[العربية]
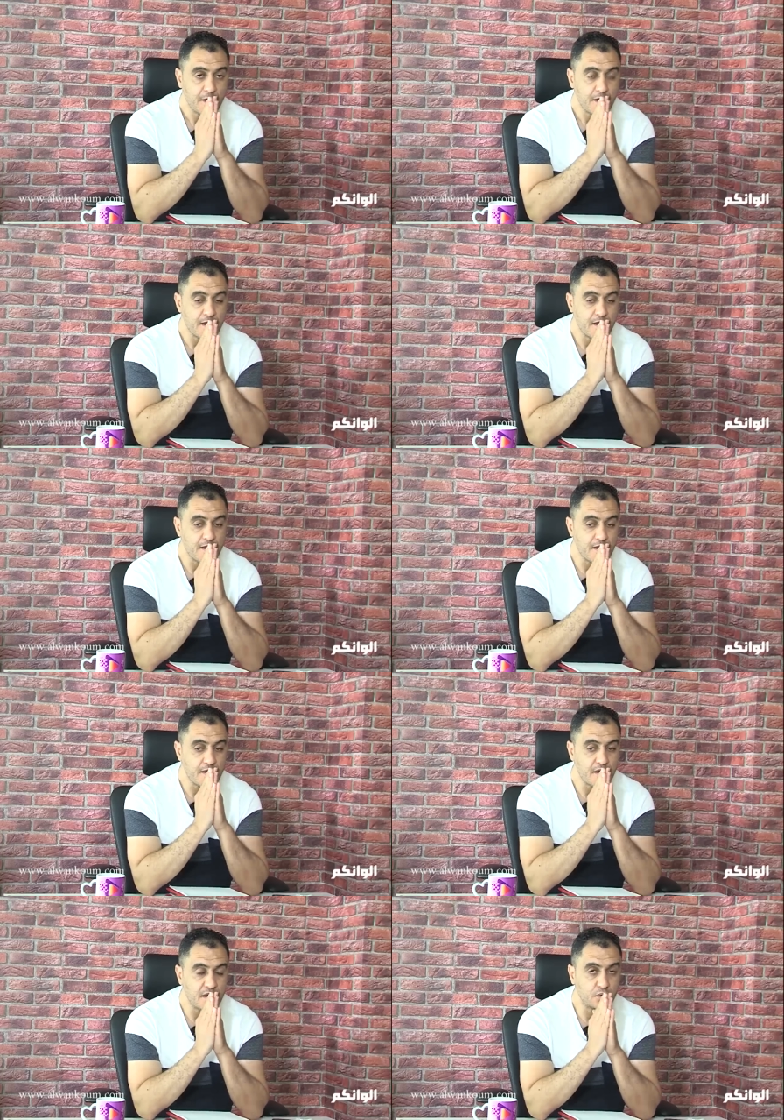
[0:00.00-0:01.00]

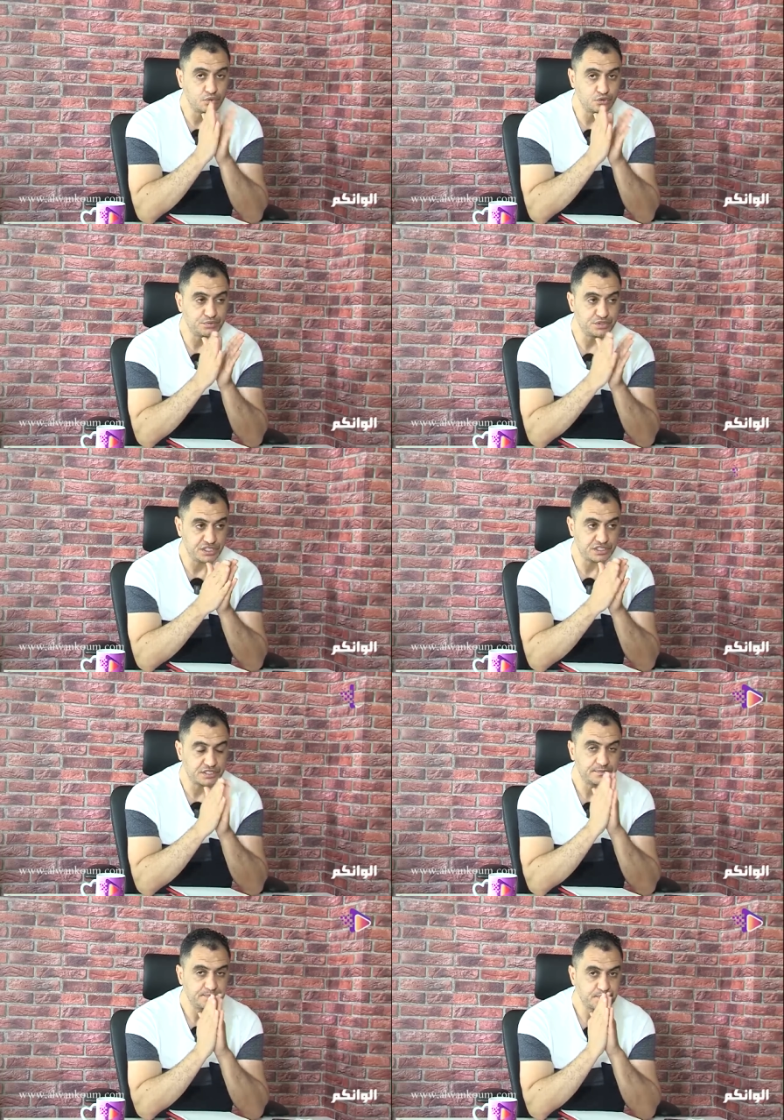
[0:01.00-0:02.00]
آه، كنت
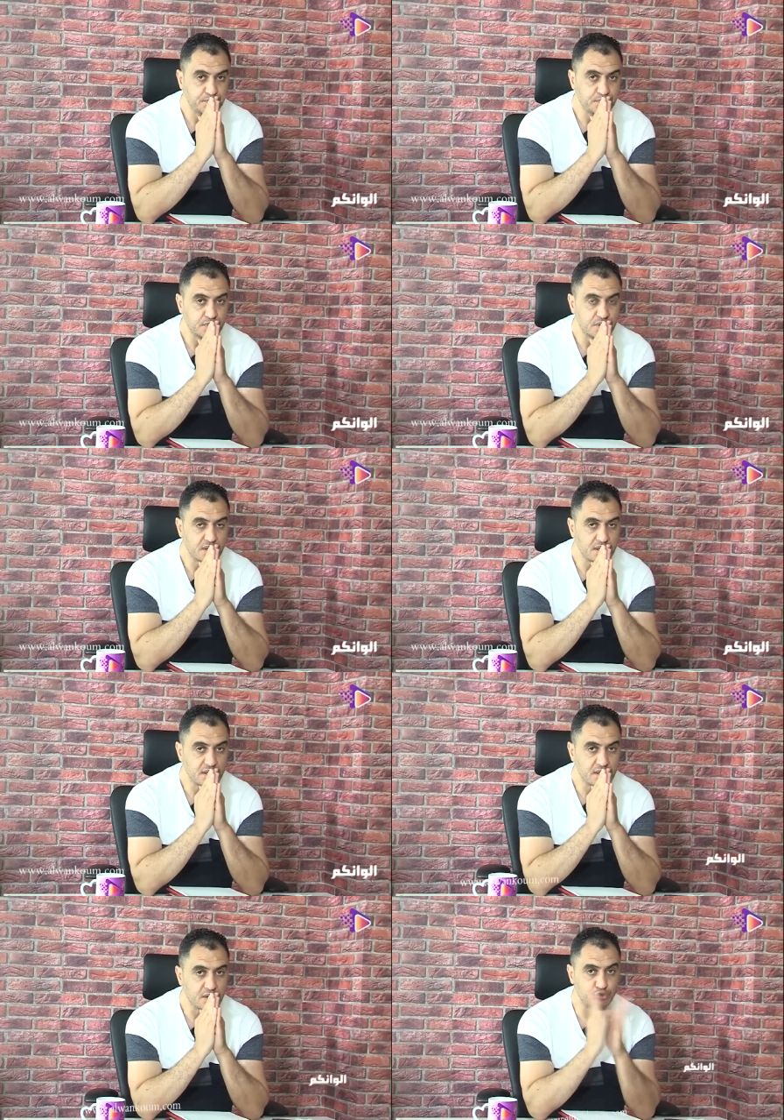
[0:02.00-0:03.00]
مشيت
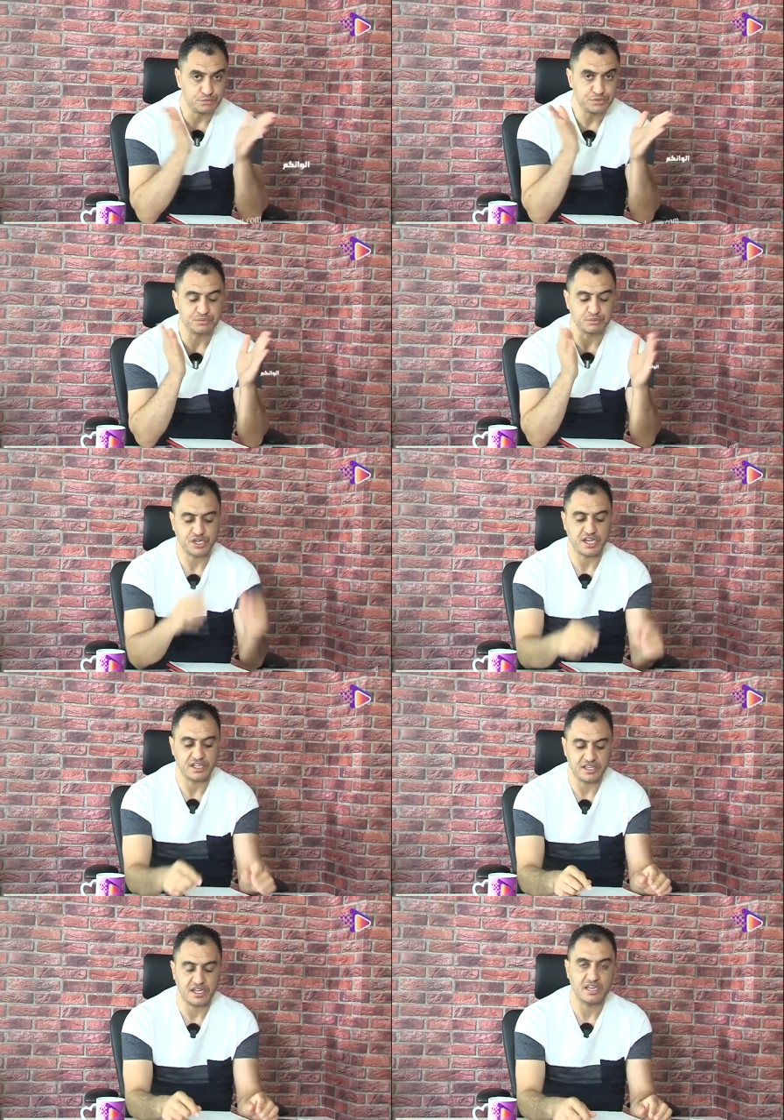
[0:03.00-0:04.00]
آه، كنت مشيت
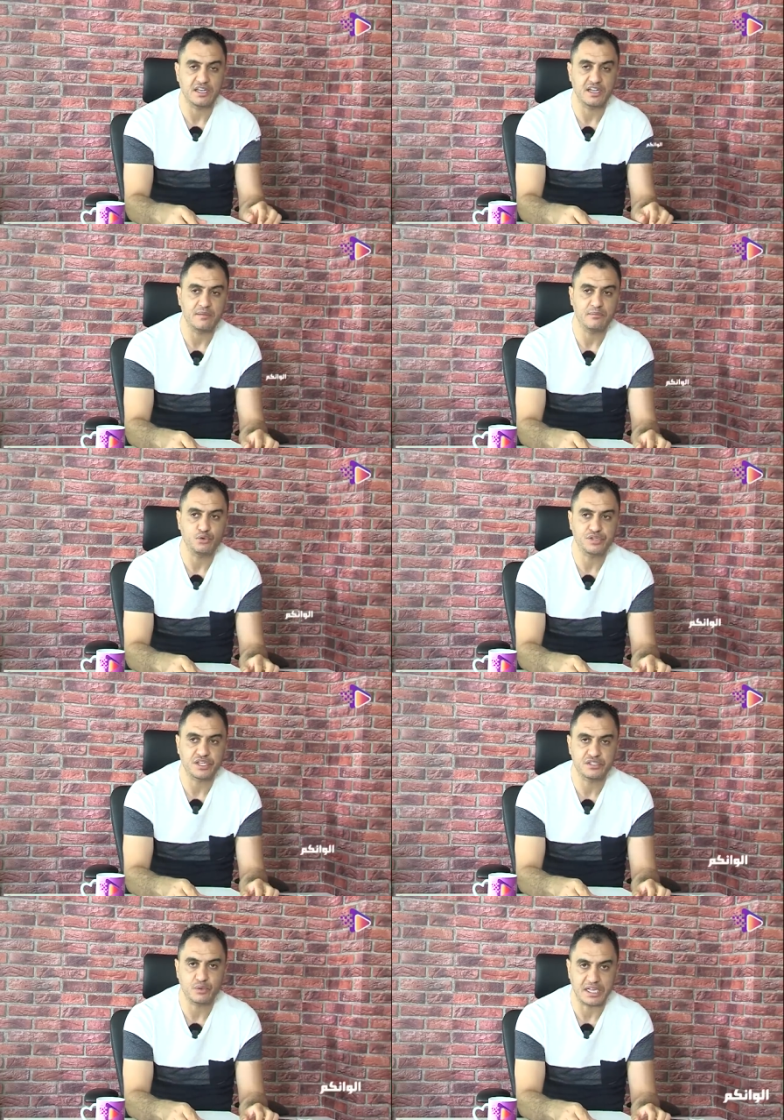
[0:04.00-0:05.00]
مشاهدينا الكرام كنت
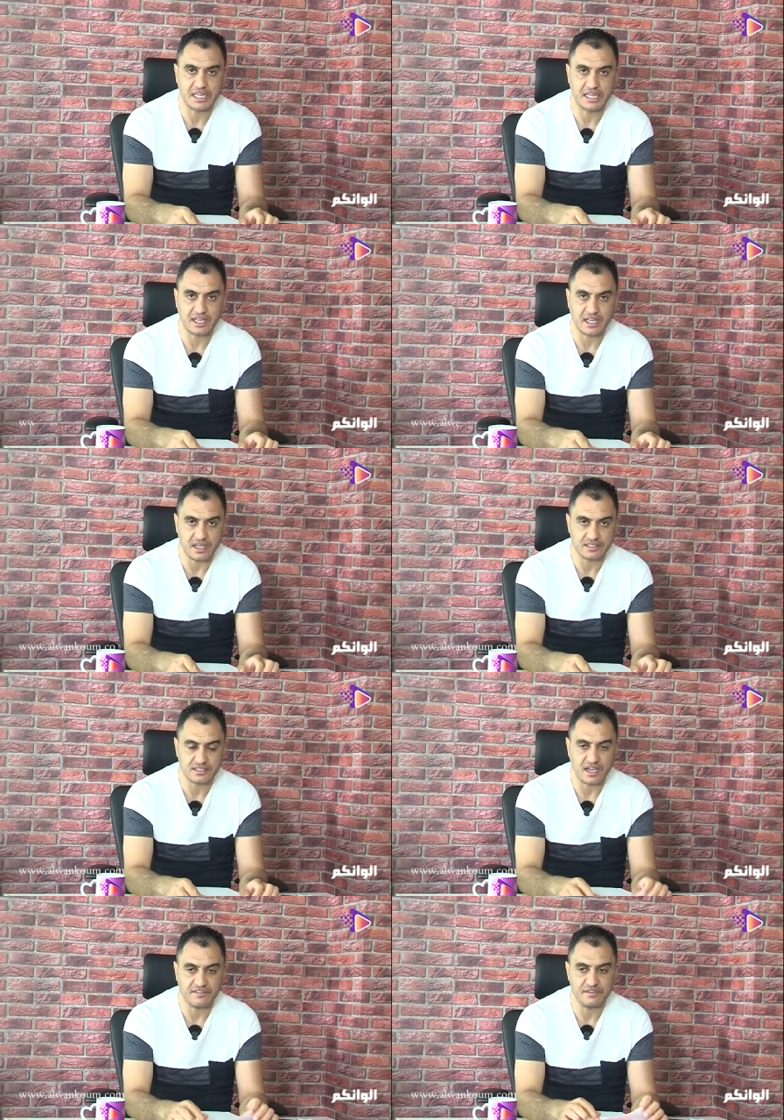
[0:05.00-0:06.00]
خديت واحد اللقاء
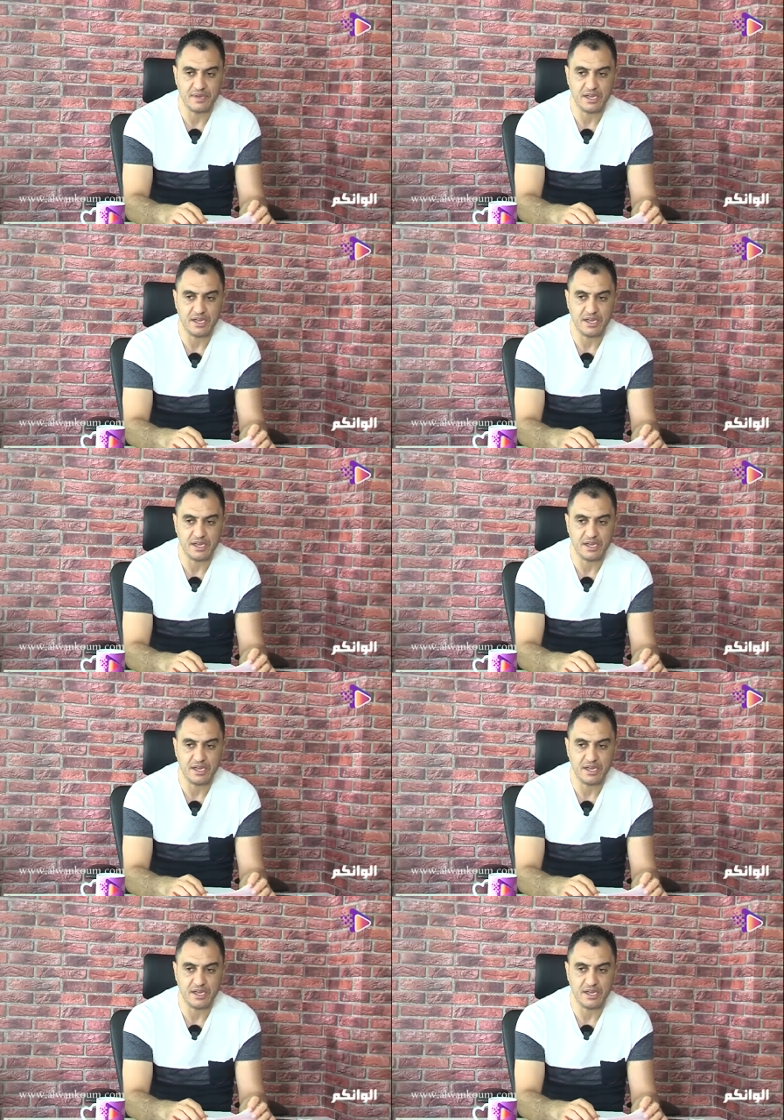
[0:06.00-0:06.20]
صحفي مع